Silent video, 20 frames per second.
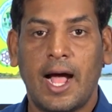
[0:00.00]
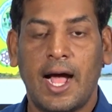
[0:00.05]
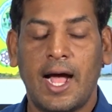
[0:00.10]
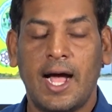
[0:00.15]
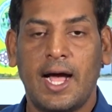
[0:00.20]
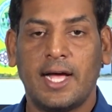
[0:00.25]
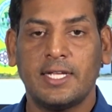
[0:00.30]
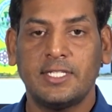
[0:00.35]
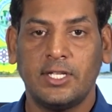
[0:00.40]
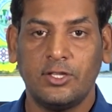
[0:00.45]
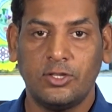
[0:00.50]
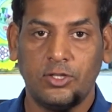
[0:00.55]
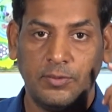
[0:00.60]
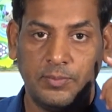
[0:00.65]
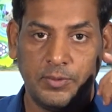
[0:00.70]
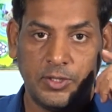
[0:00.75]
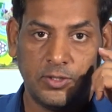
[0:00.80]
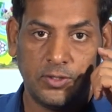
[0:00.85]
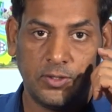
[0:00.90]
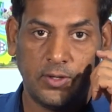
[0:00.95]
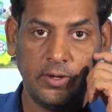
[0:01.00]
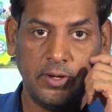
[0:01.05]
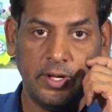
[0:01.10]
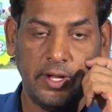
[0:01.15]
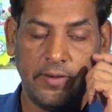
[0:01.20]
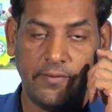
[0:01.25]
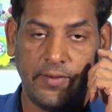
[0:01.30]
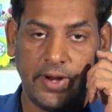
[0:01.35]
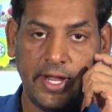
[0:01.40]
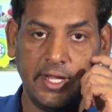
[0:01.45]
ఆ అసంతృప్తితో
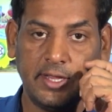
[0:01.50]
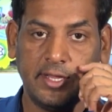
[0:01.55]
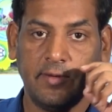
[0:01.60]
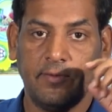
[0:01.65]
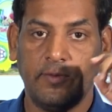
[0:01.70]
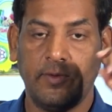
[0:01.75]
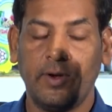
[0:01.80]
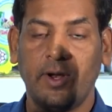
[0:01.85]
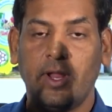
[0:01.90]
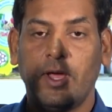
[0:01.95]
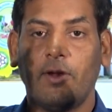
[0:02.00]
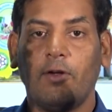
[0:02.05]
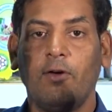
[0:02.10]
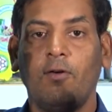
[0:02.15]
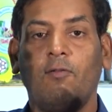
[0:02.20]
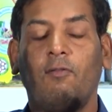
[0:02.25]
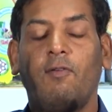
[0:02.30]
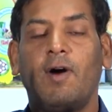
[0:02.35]
ఎవరైతే ఉన్నారో